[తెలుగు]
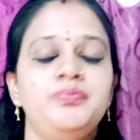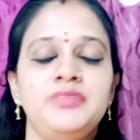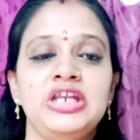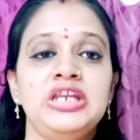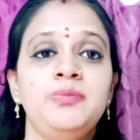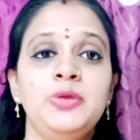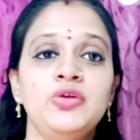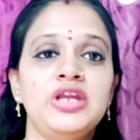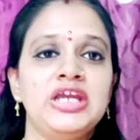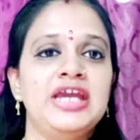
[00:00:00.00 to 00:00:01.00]
ఏంటి
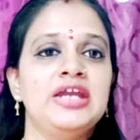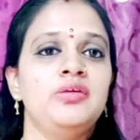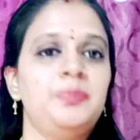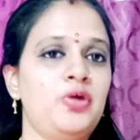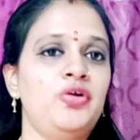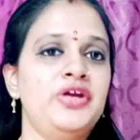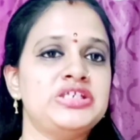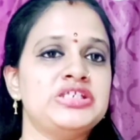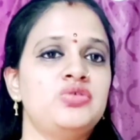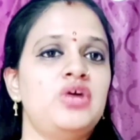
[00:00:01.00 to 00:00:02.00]
బ్యూటీ కేర్
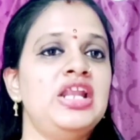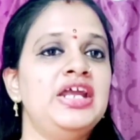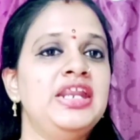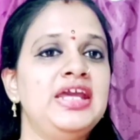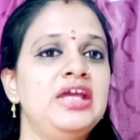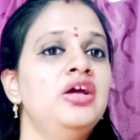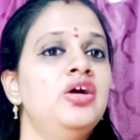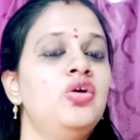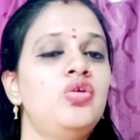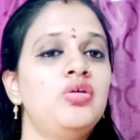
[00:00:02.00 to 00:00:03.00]
ప్రోడక్ట్స్ అలానే
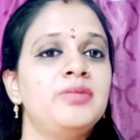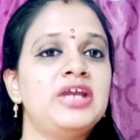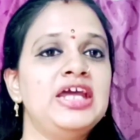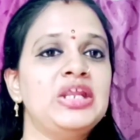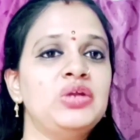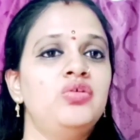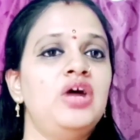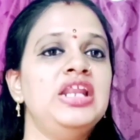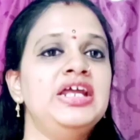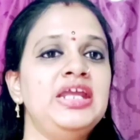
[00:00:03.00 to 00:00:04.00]
హోమ్ కేర్
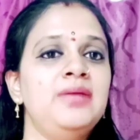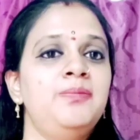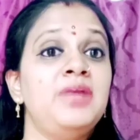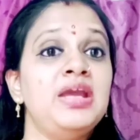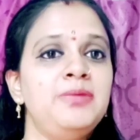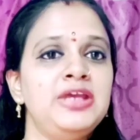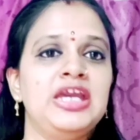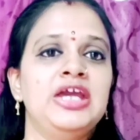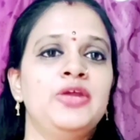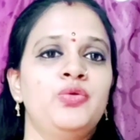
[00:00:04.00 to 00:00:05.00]
అలానే బేబీ
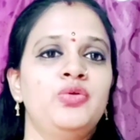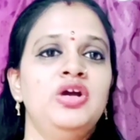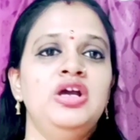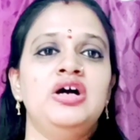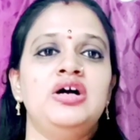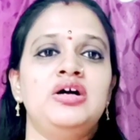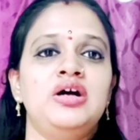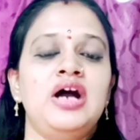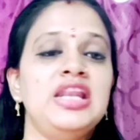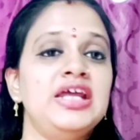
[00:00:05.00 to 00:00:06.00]
కేరు
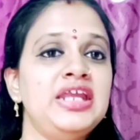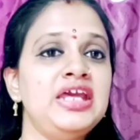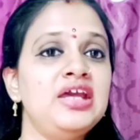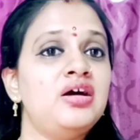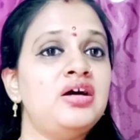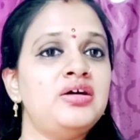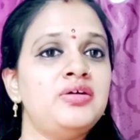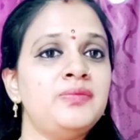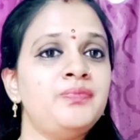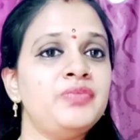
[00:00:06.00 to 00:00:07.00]
అలానే
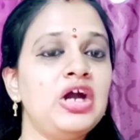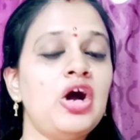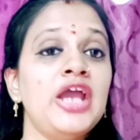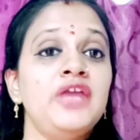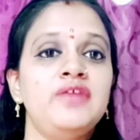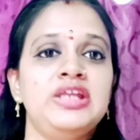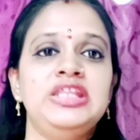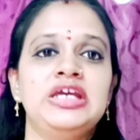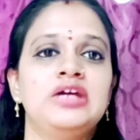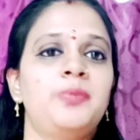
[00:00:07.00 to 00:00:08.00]

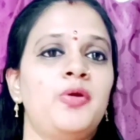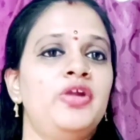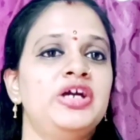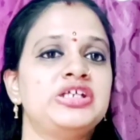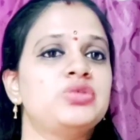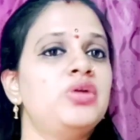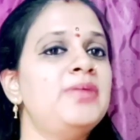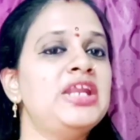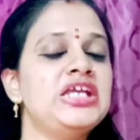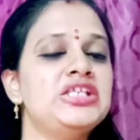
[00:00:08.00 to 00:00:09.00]
ఆయుర్వేదిక్ ప్రోడక్ట్స్ కూడా
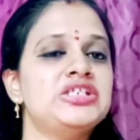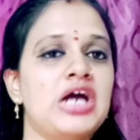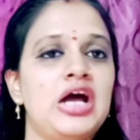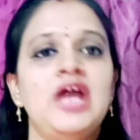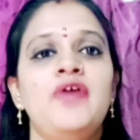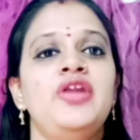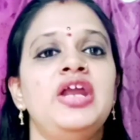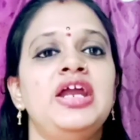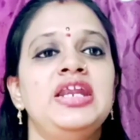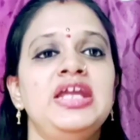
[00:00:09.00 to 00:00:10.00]
మనకి చాలా
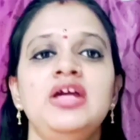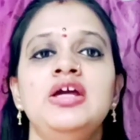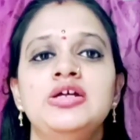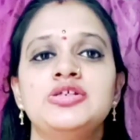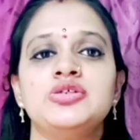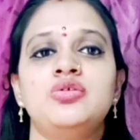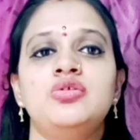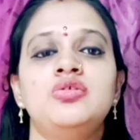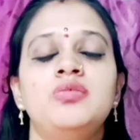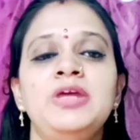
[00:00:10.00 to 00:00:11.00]
ఉన్నాయండి సో
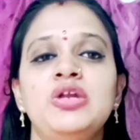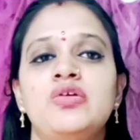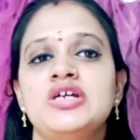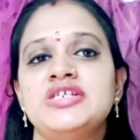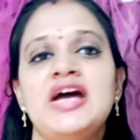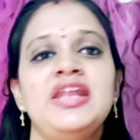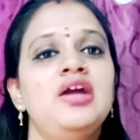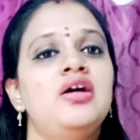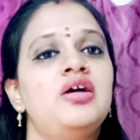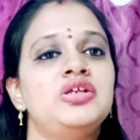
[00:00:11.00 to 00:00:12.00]
మీరు ఒక్కసారి
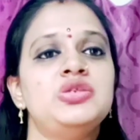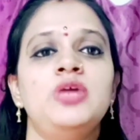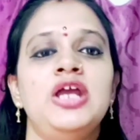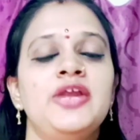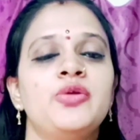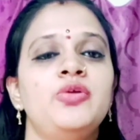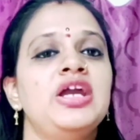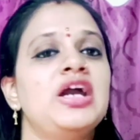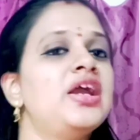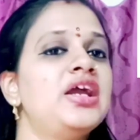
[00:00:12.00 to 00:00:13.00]

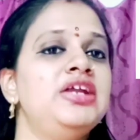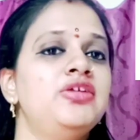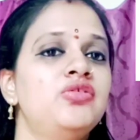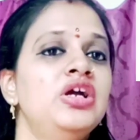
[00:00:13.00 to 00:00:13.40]
చూడాలనుకుంటే కనుక నేను